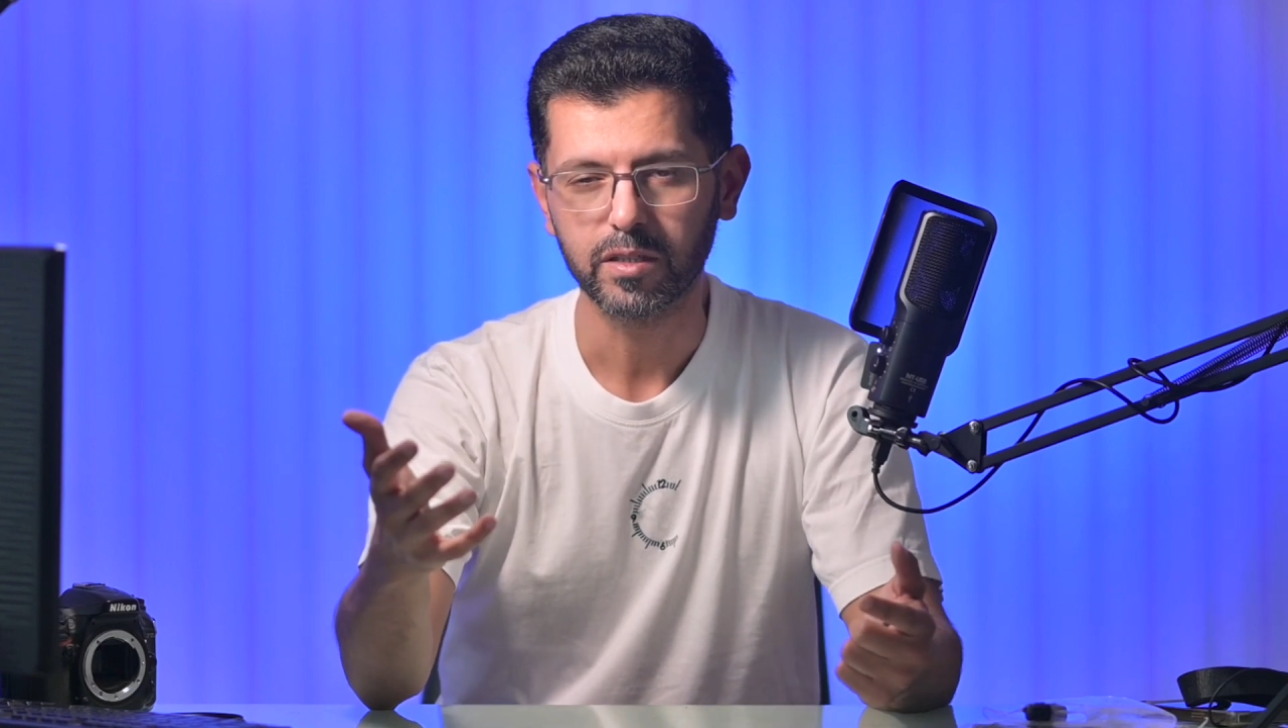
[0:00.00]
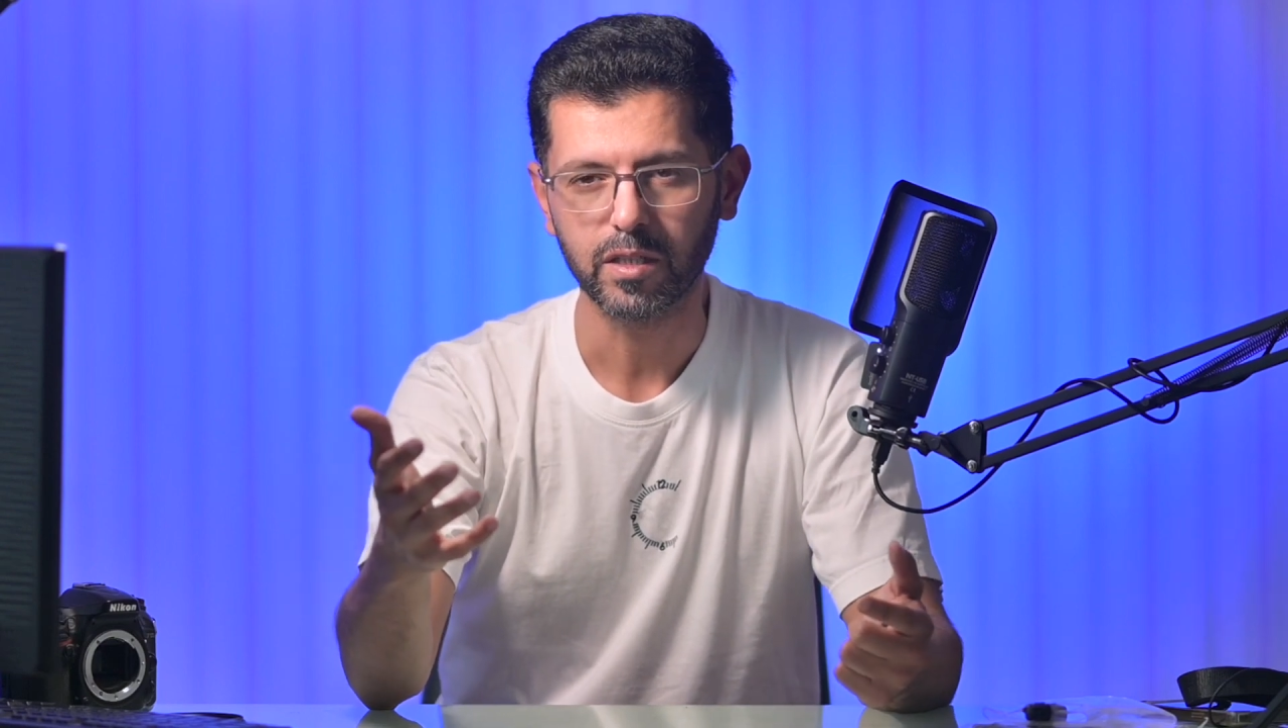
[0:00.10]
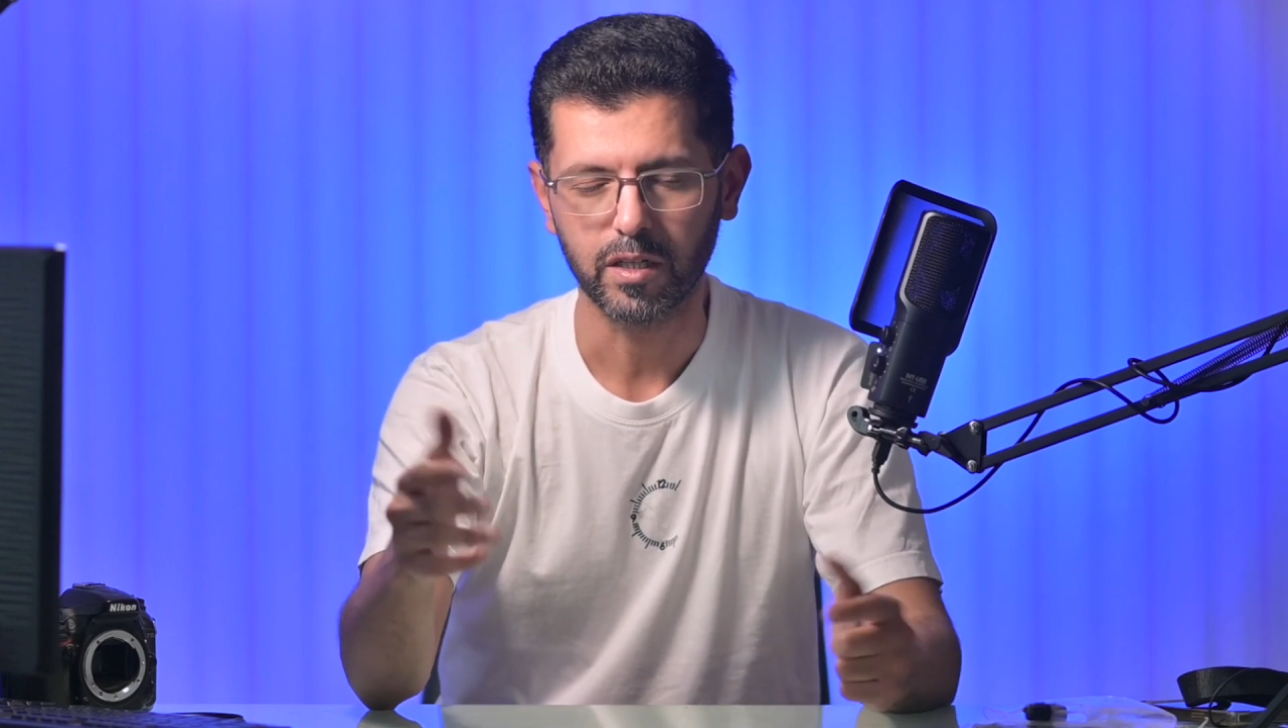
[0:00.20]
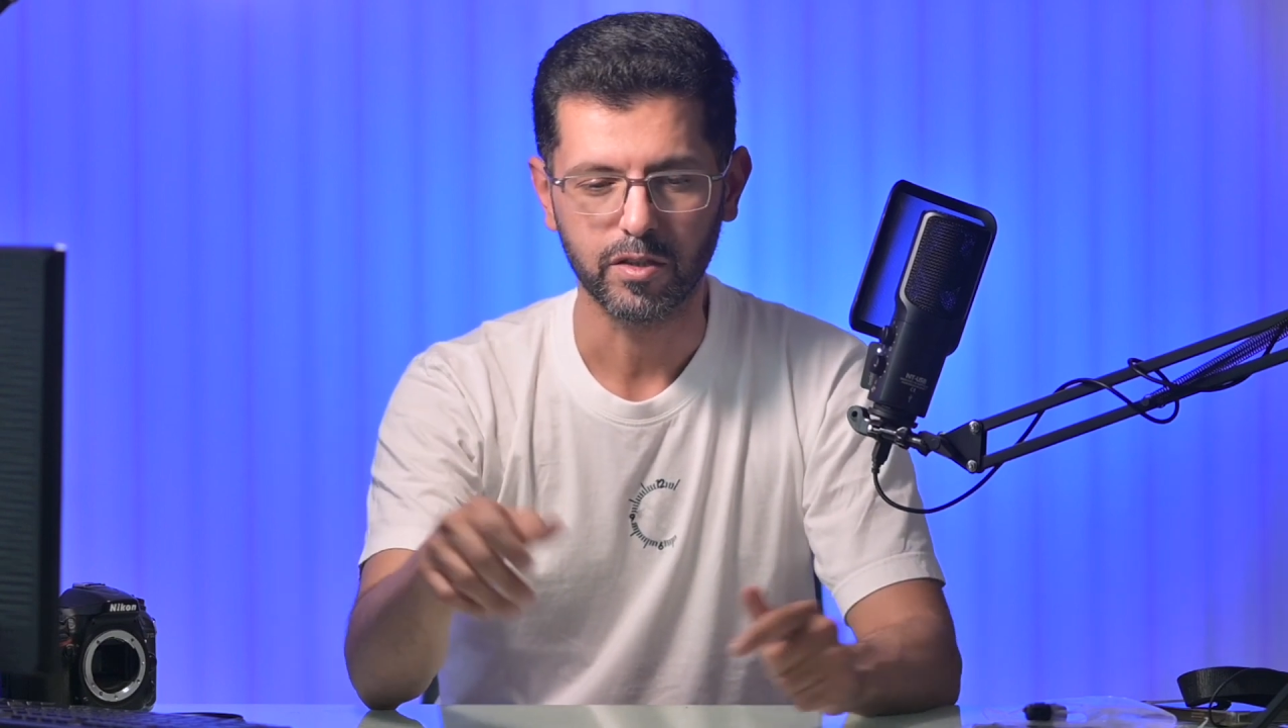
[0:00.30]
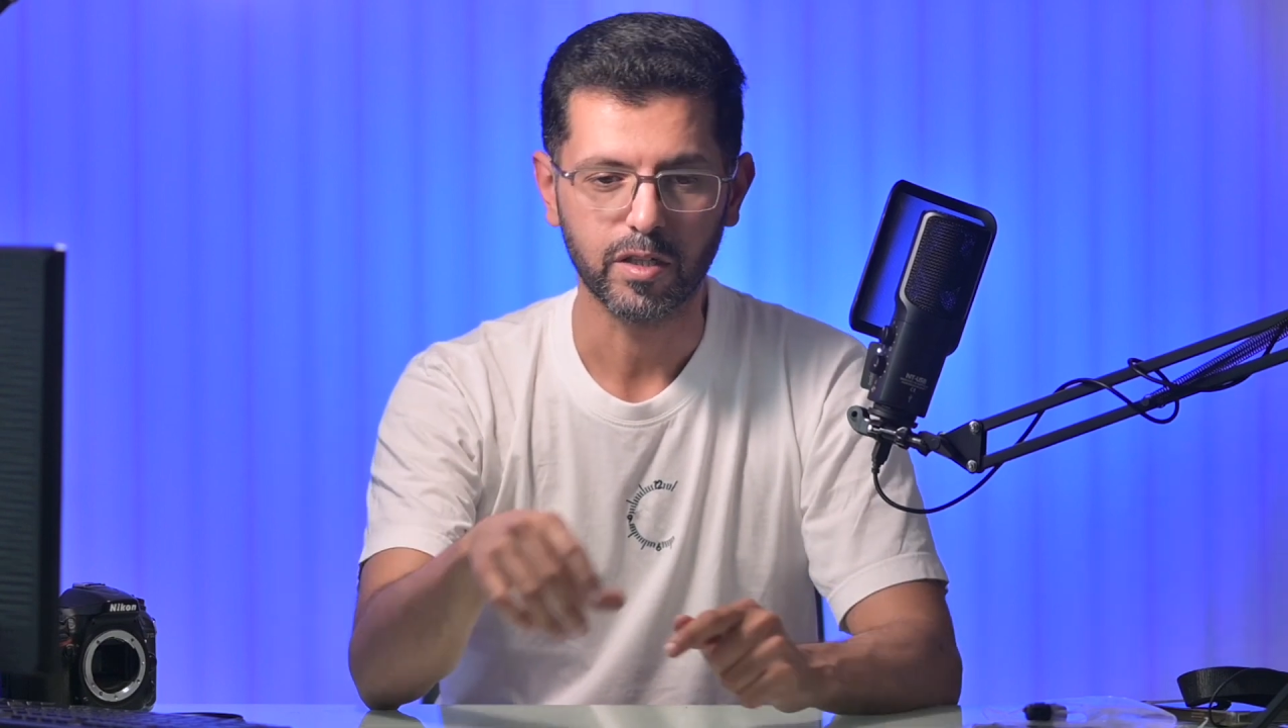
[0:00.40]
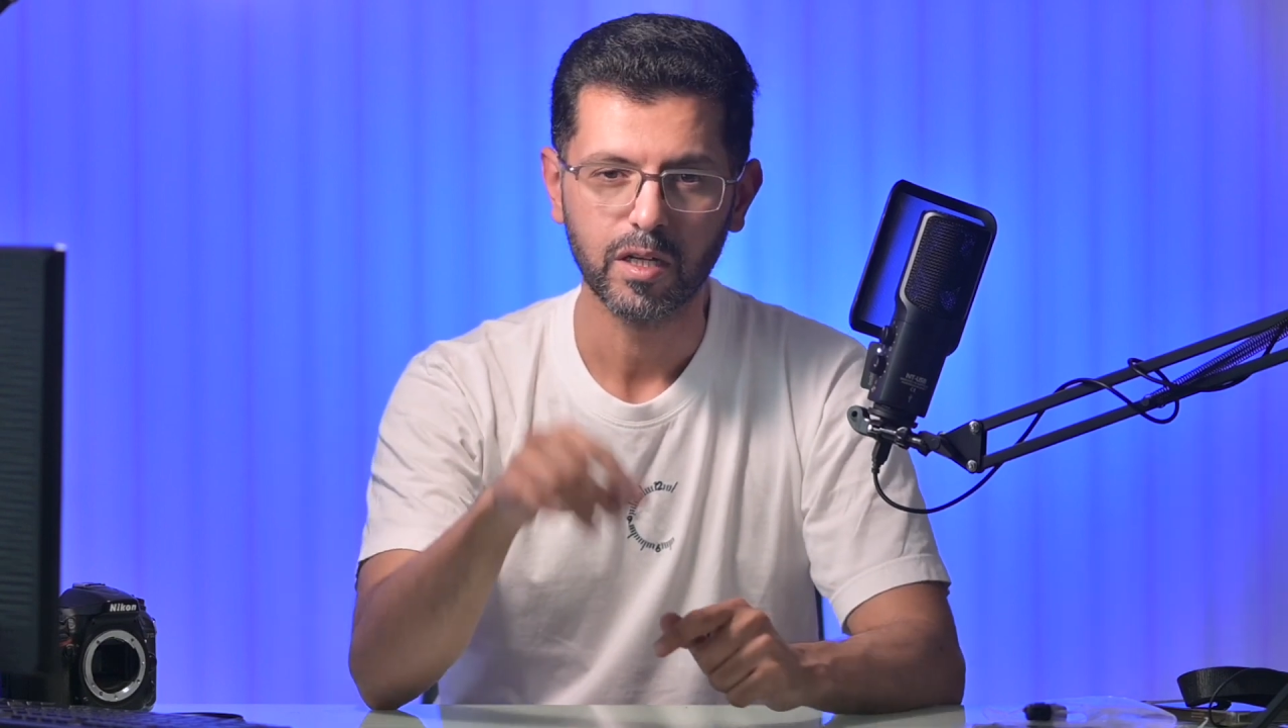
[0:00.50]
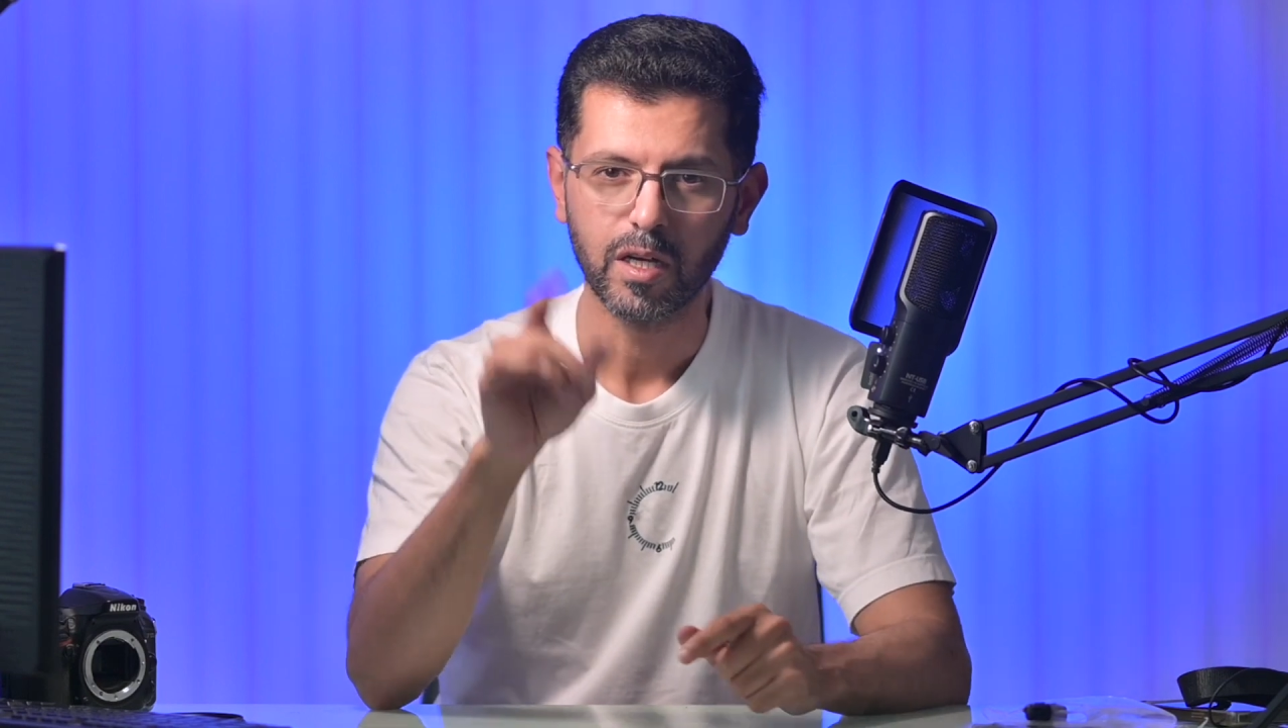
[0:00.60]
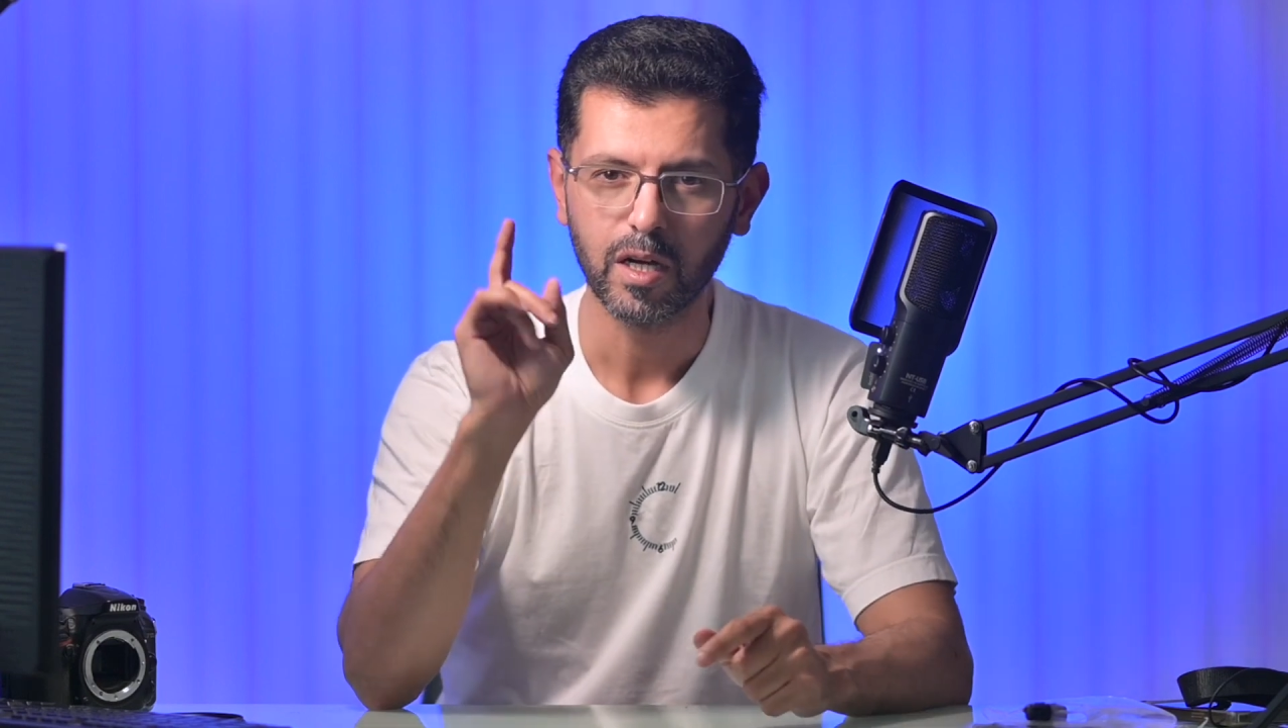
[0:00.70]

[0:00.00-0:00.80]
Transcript: تساعدك